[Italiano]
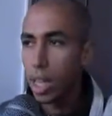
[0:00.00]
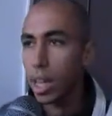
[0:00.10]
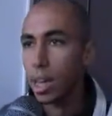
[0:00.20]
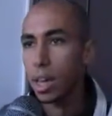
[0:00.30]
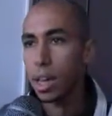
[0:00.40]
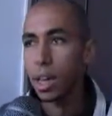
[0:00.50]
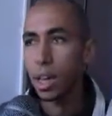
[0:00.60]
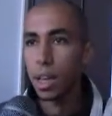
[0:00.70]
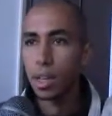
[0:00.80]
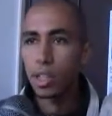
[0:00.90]

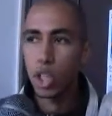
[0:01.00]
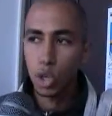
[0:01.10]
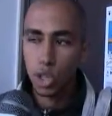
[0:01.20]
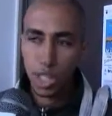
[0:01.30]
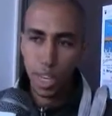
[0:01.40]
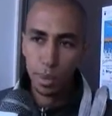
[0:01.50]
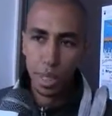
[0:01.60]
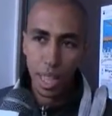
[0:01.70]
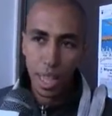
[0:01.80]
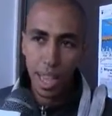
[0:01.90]
eh, ci consideriamo
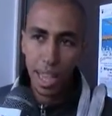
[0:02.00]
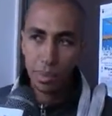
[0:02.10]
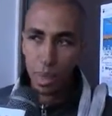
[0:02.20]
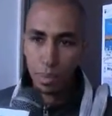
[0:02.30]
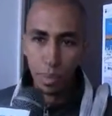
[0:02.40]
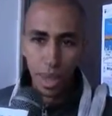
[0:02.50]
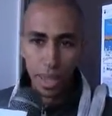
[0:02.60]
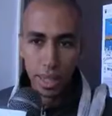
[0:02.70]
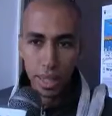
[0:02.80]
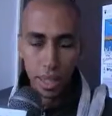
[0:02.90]
italiani ma in
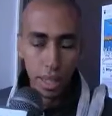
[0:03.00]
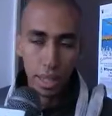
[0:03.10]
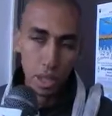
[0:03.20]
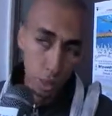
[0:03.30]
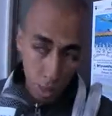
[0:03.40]
parte,